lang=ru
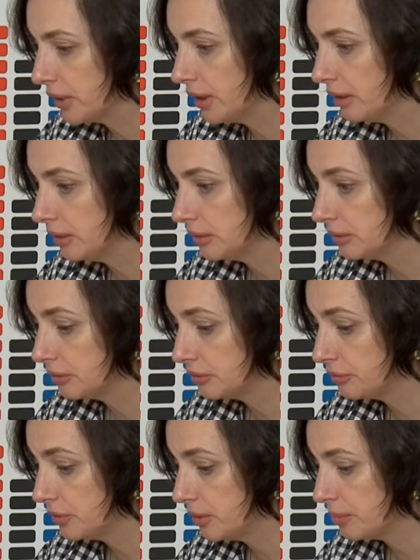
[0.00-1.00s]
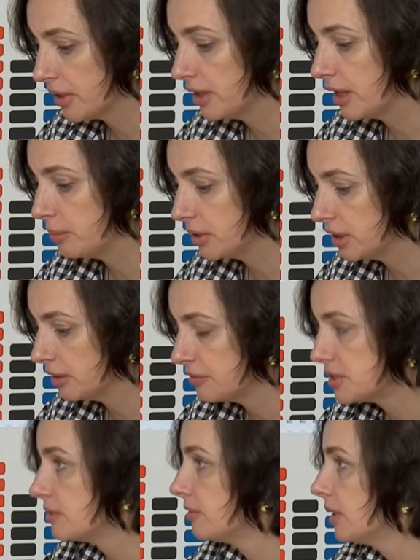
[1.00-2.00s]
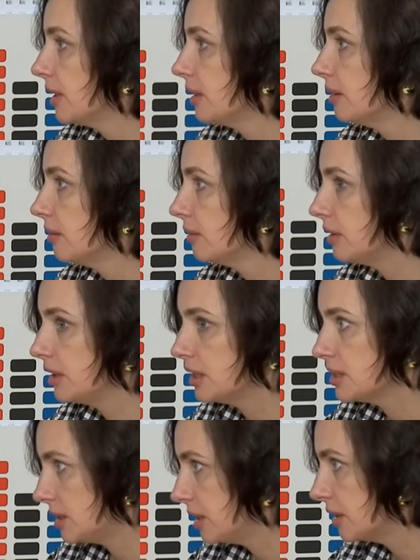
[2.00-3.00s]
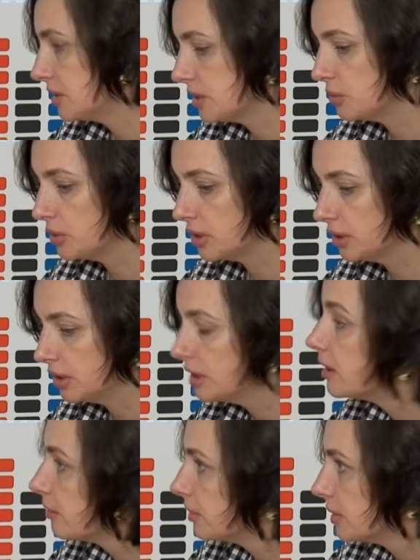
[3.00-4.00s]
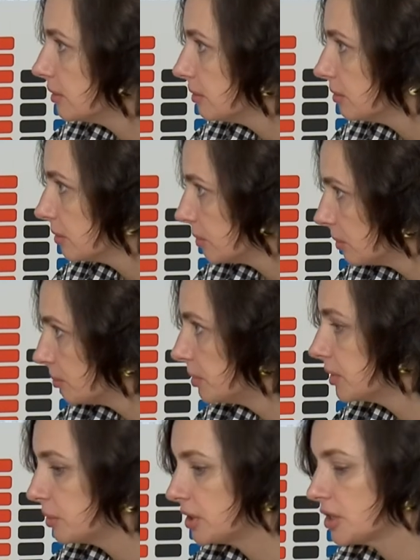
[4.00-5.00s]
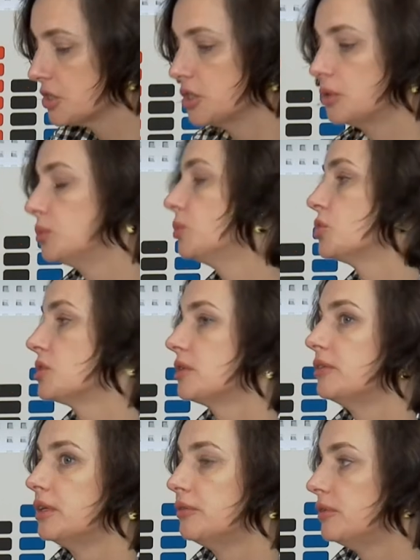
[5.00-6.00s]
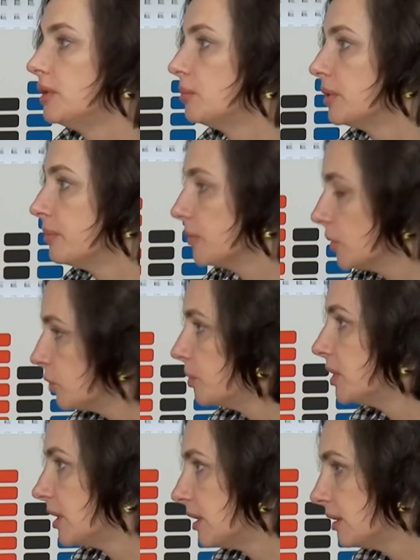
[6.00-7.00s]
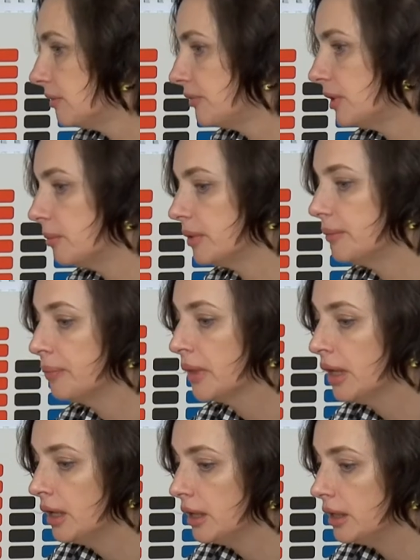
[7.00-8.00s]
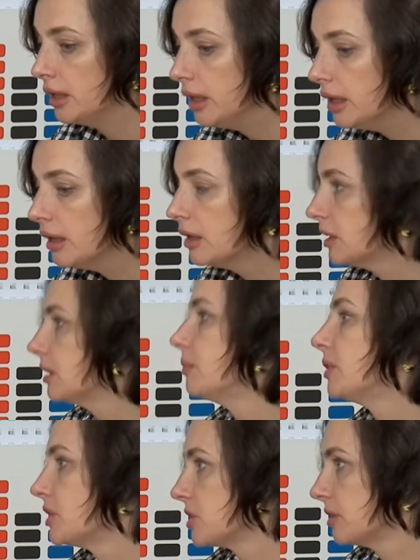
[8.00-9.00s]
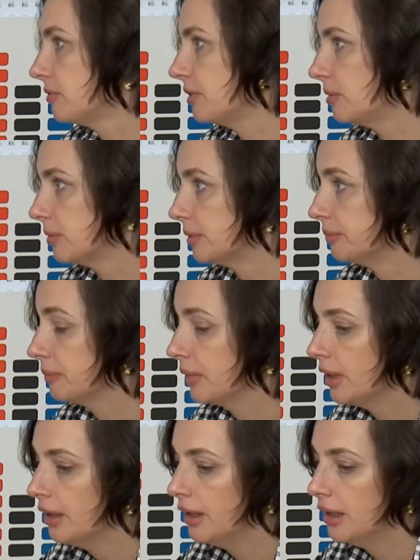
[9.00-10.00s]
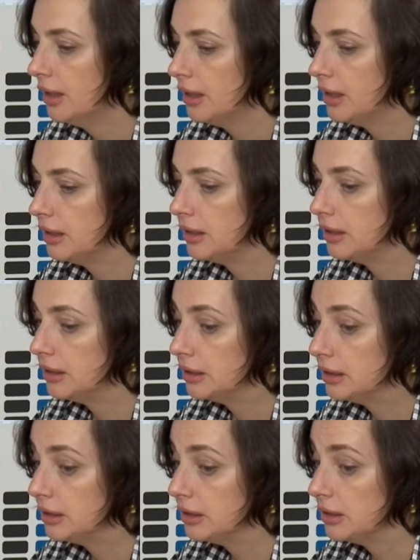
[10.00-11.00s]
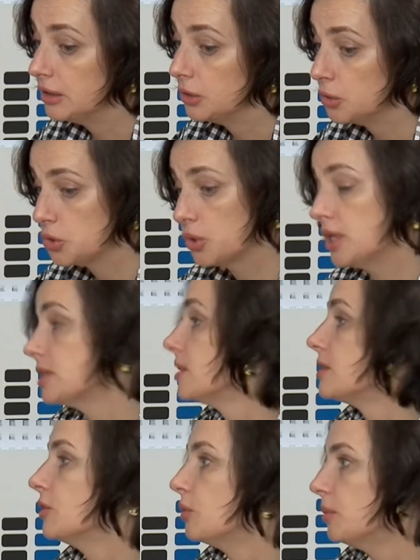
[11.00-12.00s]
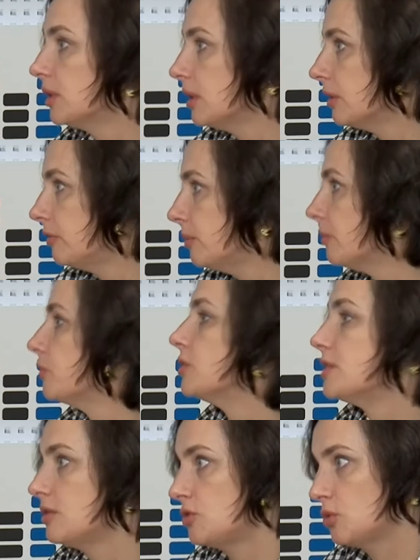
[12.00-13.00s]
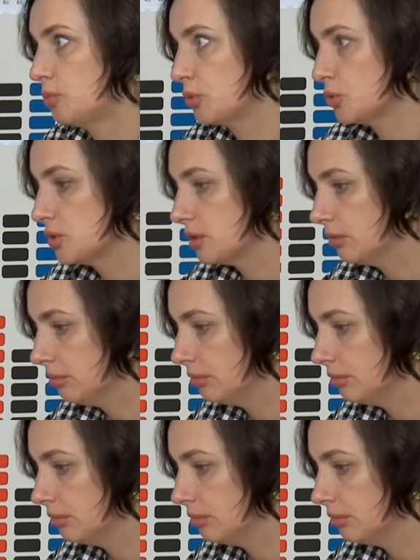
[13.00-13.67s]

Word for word: Э, в программе кинофестиваля есть три категории. Это игровые полнометражные художественные фильмы, документальные фильмы и короткометражные фильмы. А, то, что касается документальных фильмов, здесь все просто